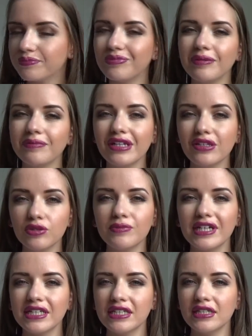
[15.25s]
pas mal de
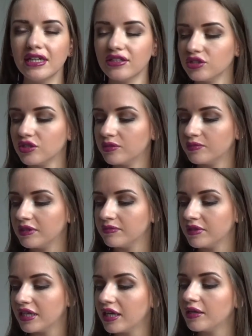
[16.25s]
maquillage quand même,